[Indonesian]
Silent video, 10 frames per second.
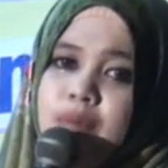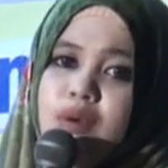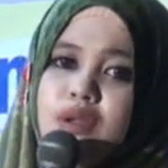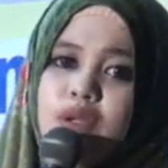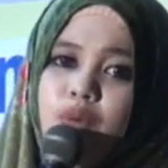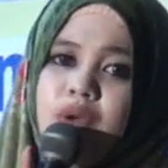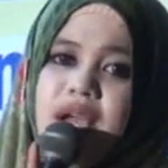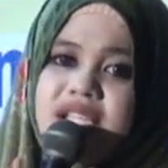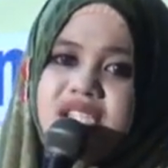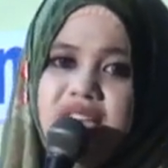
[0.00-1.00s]
Mulut
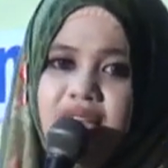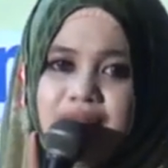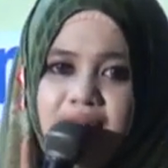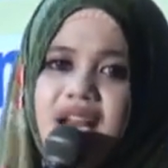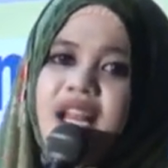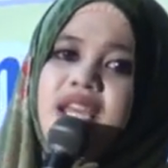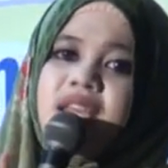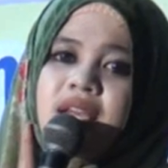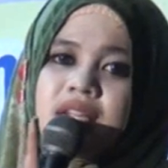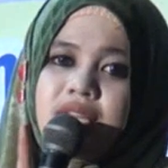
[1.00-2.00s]
tugasnya
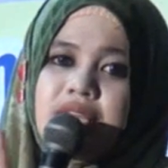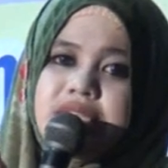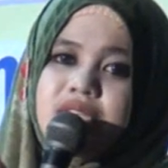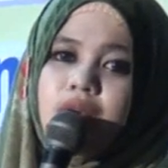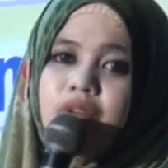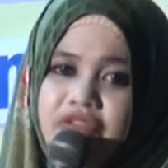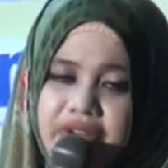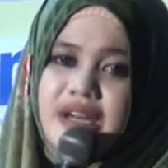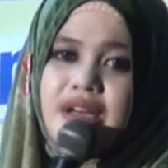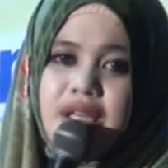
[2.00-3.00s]
malaikat
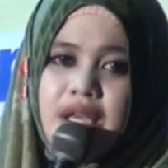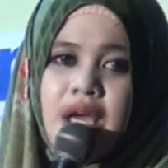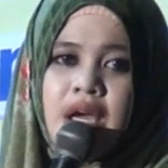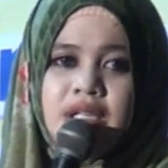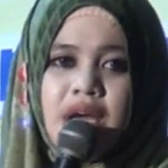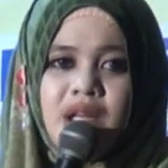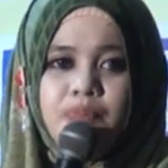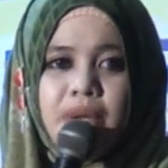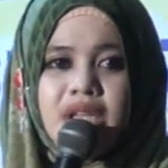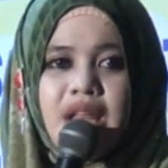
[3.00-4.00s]
Israfil. Dari
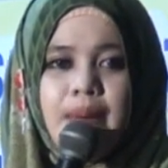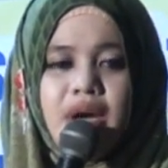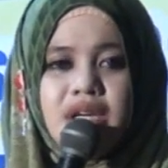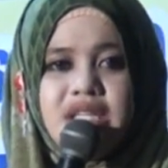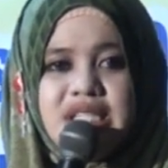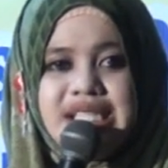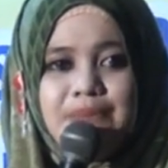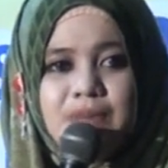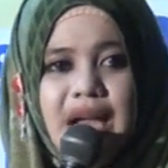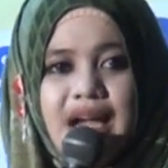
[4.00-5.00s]
pertama
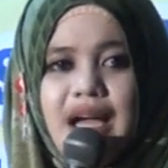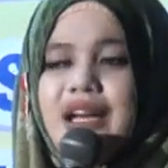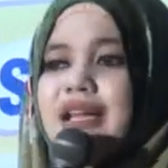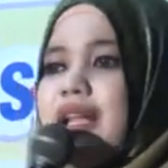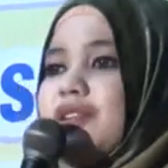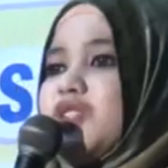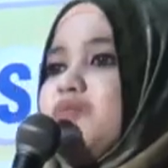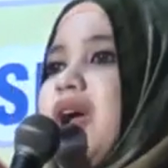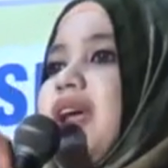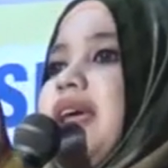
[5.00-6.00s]
diciptakan ngantos
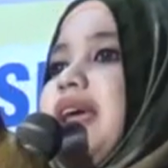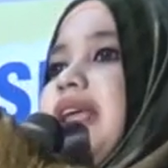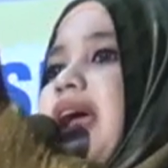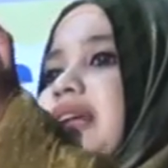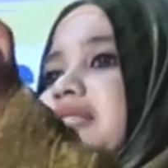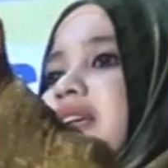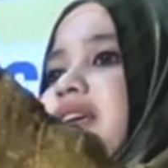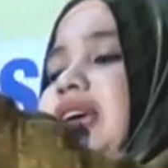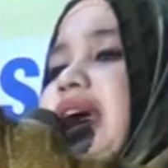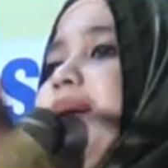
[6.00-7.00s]
mangkene
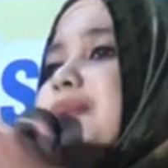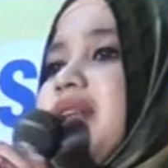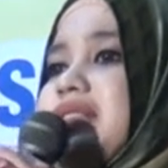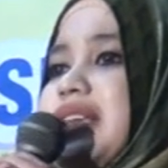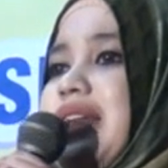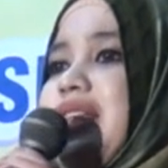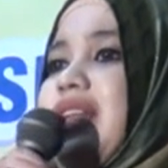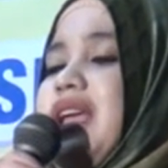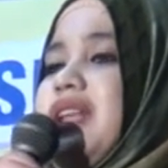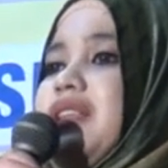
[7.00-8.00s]
ajeng kiamat
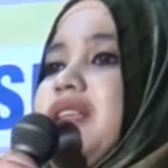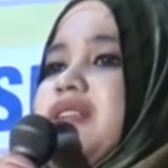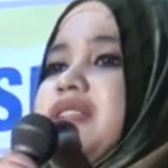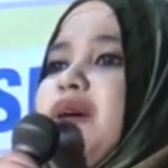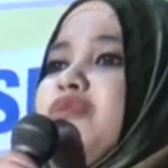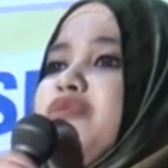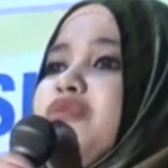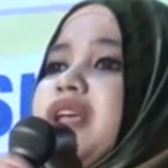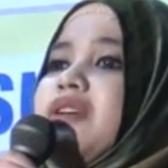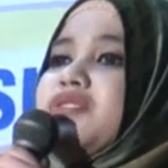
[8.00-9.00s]
terenge
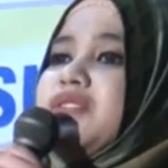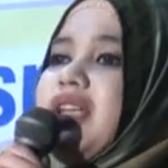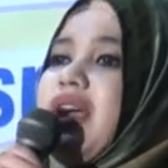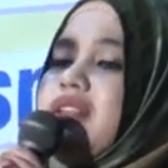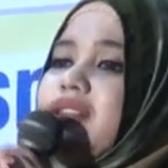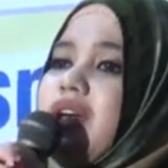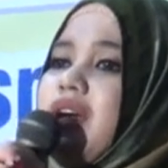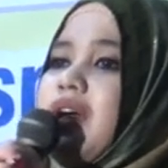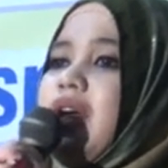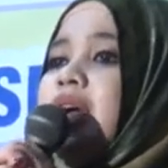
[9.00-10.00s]
didawuhi Gusti
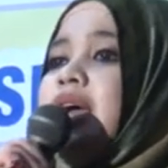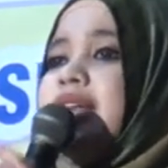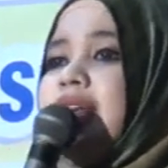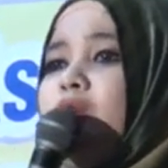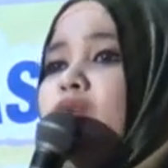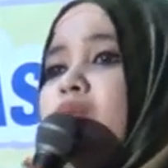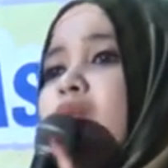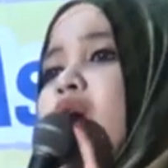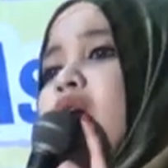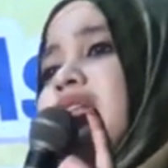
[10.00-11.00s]
Allah. Niku
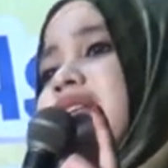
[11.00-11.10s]
mong